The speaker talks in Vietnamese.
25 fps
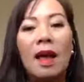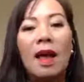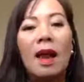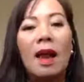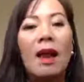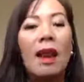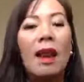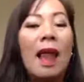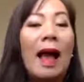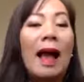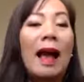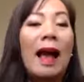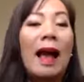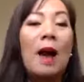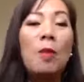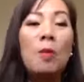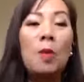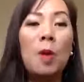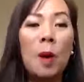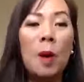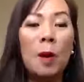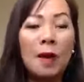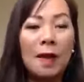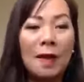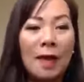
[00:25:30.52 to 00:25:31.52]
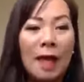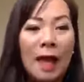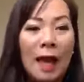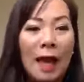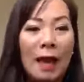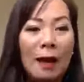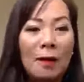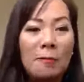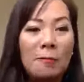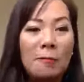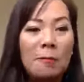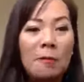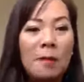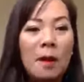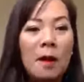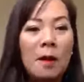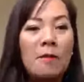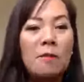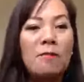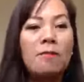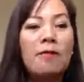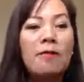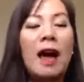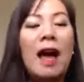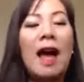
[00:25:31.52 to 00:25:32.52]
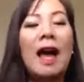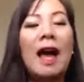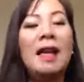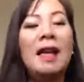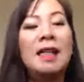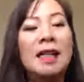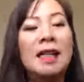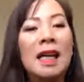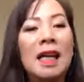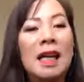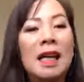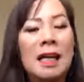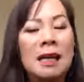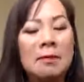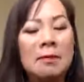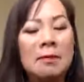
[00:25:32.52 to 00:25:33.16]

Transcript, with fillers: là không có thời gian và anh chị